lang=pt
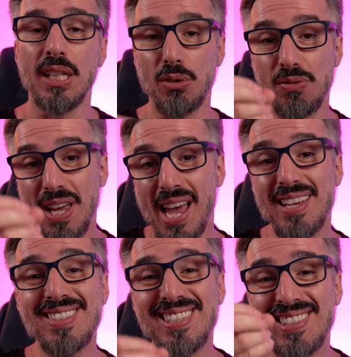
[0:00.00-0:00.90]
Então,
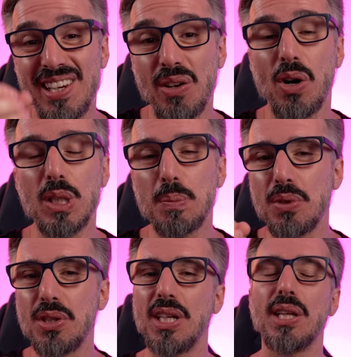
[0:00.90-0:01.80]
viés de estereótipo
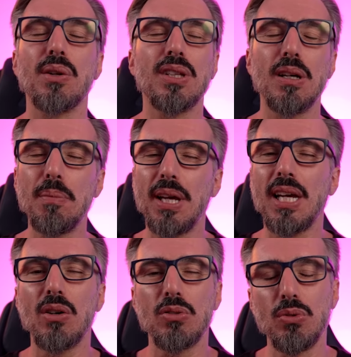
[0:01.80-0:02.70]
de gênero também é
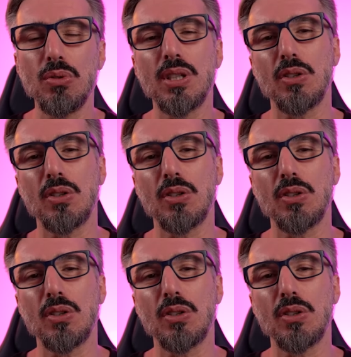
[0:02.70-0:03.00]
algo ultra